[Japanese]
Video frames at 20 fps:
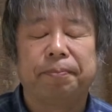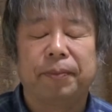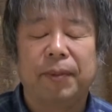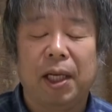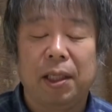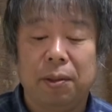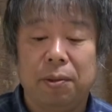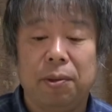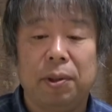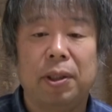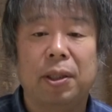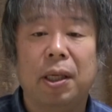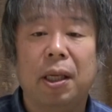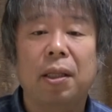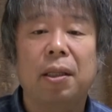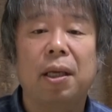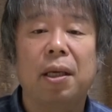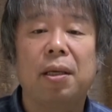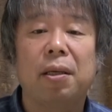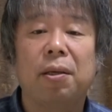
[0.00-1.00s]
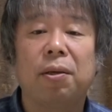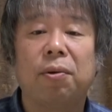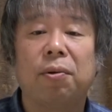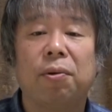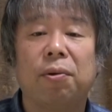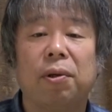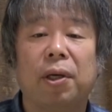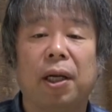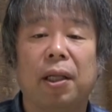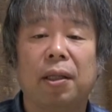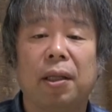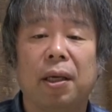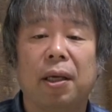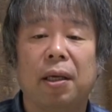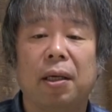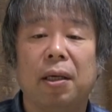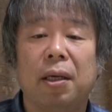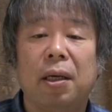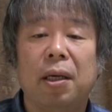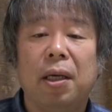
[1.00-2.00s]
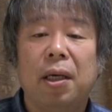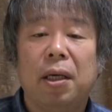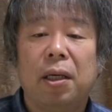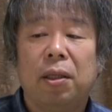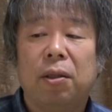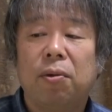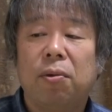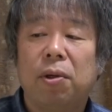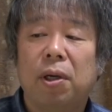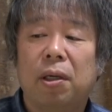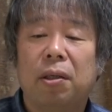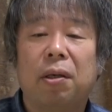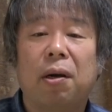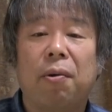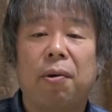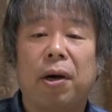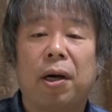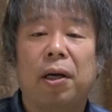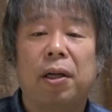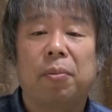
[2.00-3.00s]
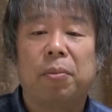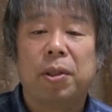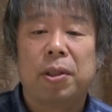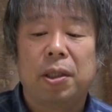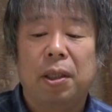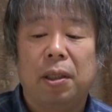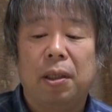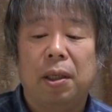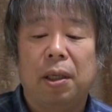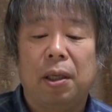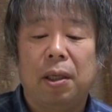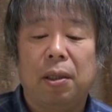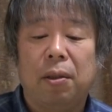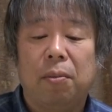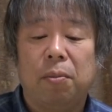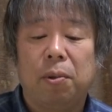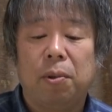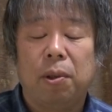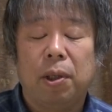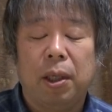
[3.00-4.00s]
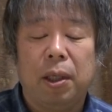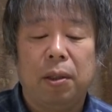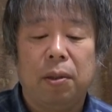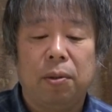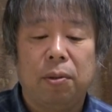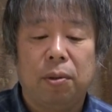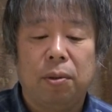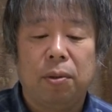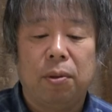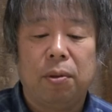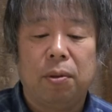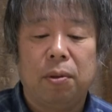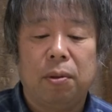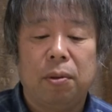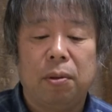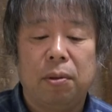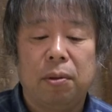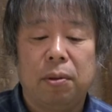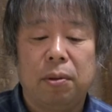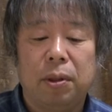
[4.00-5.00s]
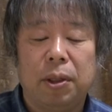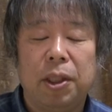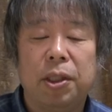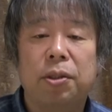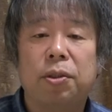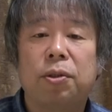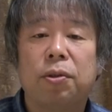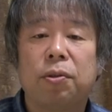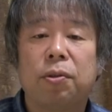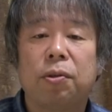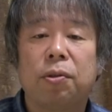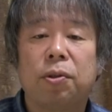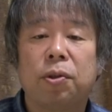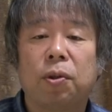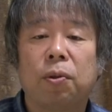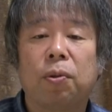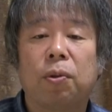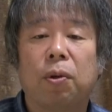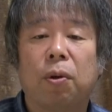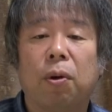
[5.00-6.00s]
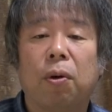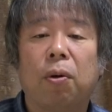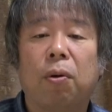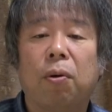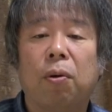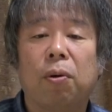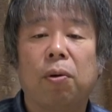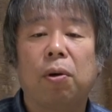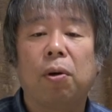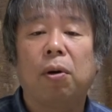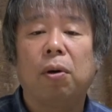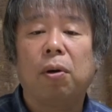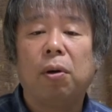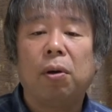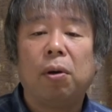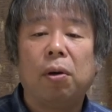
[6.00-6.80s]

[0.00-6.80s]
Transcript: 何て言うんですか天気予報なんでどうなるか分かりませんけれども、えっと、日中ちょっとこの